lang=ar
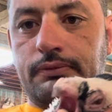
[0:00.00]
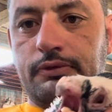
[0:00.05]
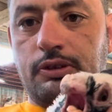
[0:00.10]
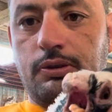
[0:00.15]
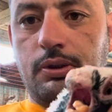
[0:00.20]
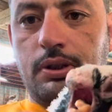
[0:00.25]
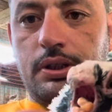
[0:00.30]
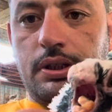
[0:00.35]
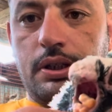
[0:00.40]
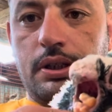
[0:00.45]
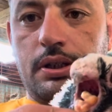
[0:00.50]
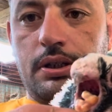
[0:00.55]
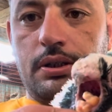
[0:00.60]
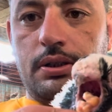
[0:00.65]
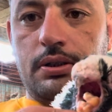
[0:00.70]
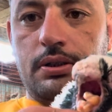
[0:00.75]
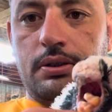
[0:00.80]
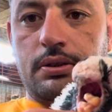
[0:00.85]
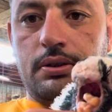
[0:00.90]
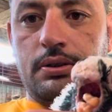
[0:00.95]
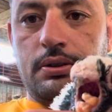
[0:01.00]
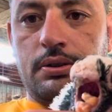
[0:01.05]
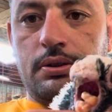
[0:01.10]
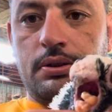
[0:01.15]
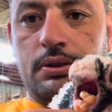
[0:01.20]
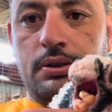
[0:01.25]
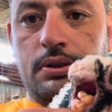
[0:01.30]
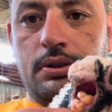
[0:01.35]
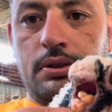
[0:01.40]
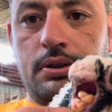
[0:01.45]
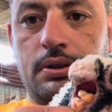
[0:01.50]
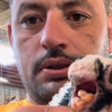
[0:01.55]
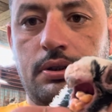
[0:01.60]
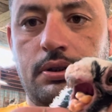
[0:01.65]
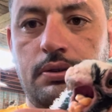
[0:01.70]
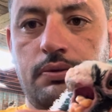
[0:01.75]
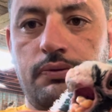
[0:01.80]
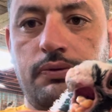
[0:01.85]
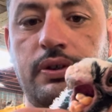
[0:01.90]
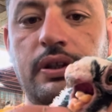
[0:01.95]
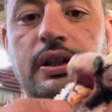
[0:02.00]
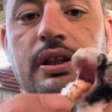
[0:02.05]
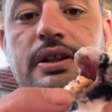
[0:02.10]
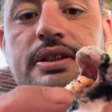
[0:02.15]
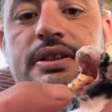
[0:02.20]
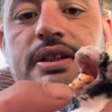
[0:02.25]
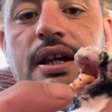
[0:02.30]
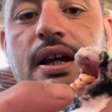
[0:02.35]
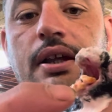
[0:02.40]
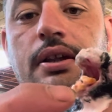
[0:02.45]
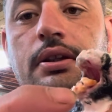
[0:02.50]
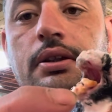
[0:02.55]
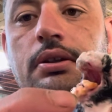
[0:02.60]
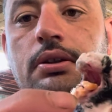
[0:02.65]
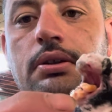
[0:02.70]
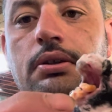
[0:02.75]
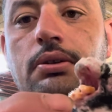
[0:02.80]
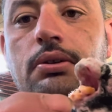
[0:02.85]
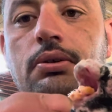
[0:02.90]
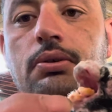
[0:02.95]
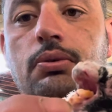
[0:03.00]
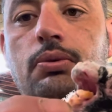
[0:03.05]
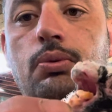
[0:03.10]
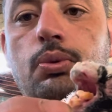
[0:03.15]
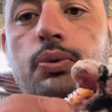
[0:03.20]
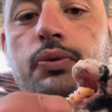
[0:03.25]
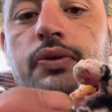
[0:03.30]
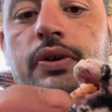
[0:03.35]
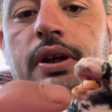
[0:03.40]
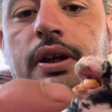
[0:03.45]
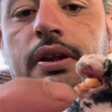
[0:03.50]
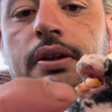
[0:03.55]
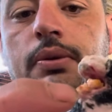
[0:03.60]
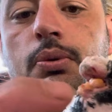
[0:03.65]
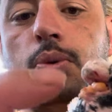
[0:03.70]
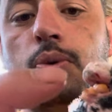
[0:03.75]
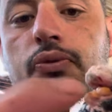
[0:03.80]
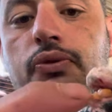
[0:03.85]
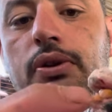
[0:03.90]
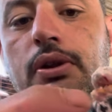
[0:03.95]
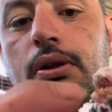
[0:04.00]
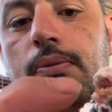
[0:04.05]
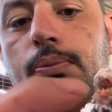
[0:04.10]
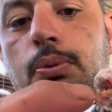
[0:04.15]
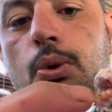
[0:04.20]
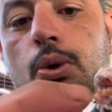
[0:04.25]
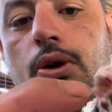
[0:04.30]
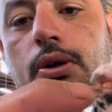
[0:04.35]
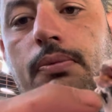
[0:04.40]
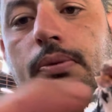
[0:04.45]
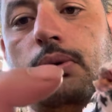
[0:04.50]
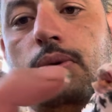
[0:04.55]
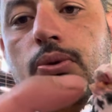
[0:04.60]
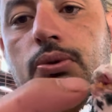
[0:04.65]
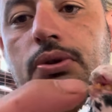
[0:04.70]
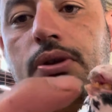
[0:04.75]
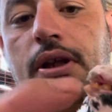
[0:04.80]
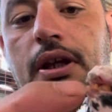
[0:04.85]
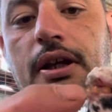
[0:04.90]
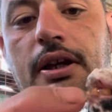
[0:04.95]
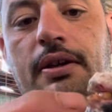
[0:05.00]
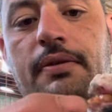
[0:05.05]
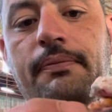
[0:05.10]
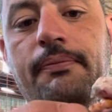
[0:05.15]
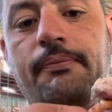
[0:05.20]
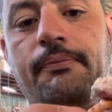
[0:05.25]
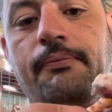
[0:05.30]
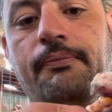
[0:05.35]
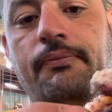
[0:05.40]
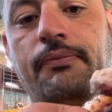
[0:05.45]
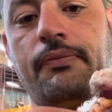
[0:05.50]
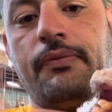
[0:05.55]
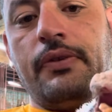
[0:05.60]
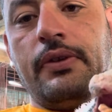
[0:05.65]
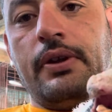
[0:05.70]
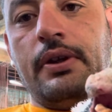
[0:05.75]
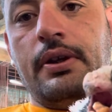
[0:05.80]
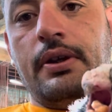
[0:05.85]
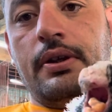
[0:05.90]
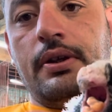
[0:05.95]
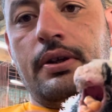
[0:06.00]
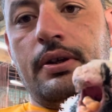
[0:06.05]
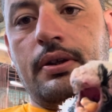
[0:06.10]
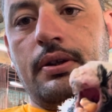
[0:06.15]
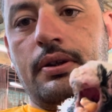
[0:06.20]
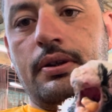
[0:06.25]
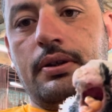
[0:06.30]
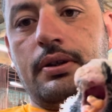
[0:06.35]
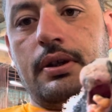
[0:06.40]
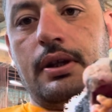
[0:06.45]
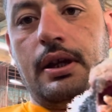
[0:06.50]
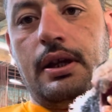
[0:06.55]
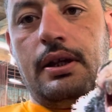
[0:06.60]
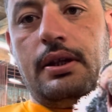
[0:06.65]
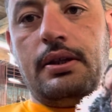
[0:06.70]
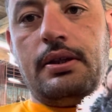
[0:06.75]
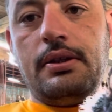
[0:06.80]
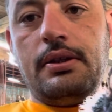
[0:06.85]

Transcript: واضح في اللسان وفين وفي البق من قدام اهي